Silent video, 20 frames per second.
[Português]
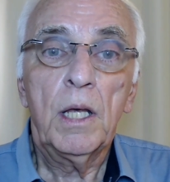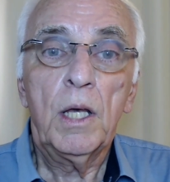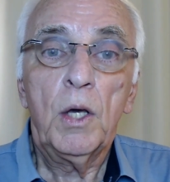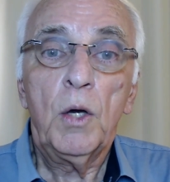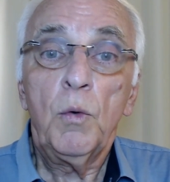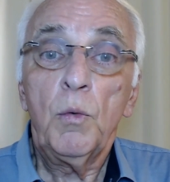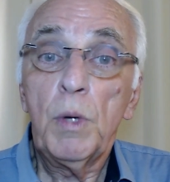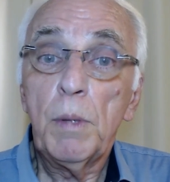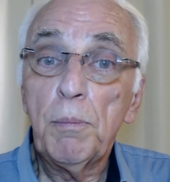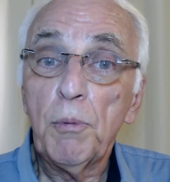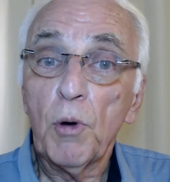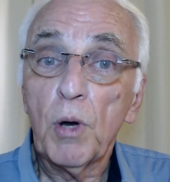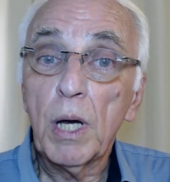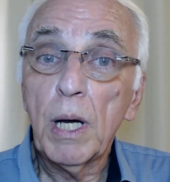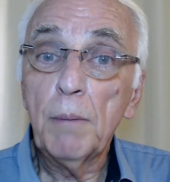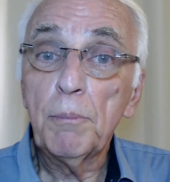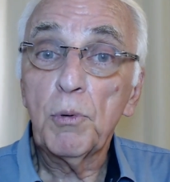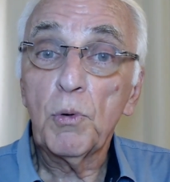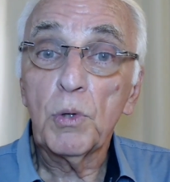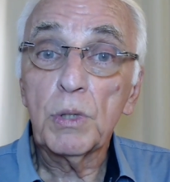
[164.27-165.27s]
O hipocampo
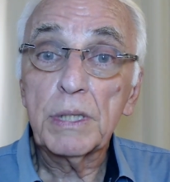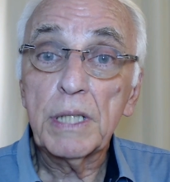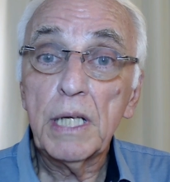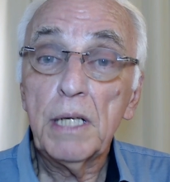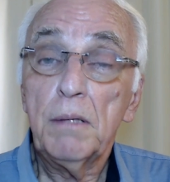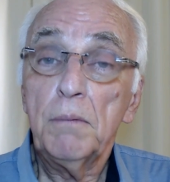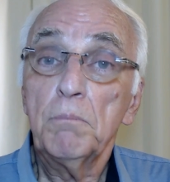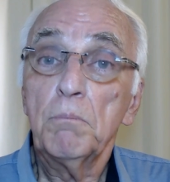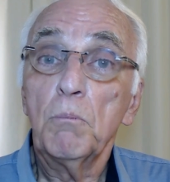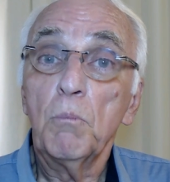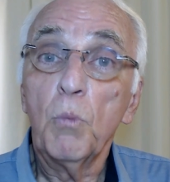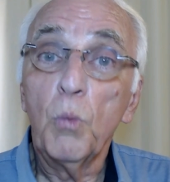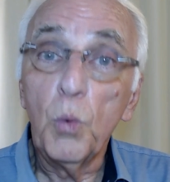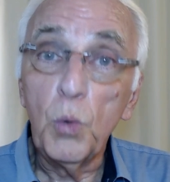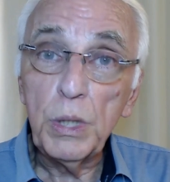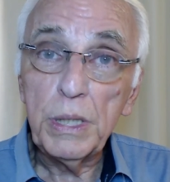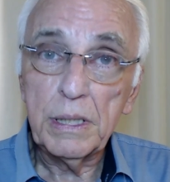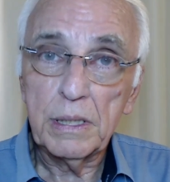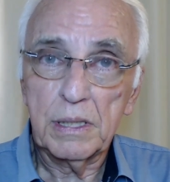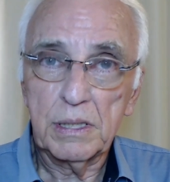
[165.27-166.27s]
contém
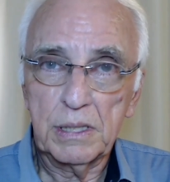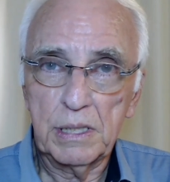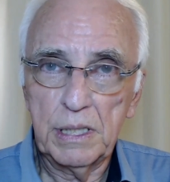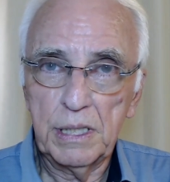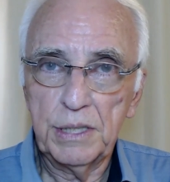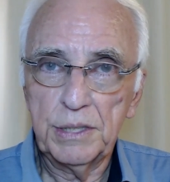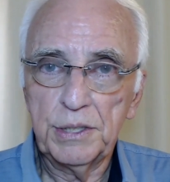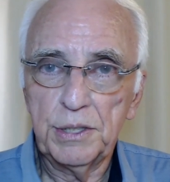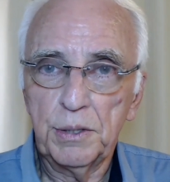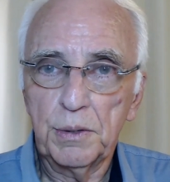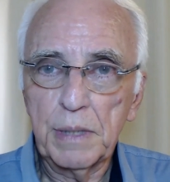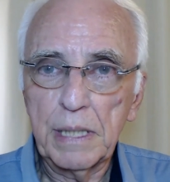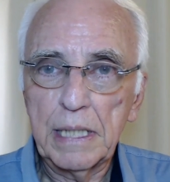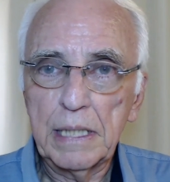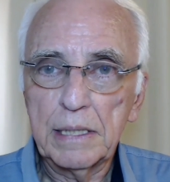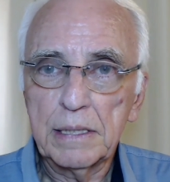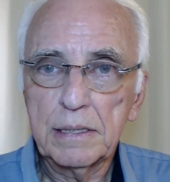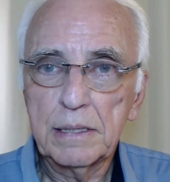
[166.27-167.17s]
muitas redes neurais,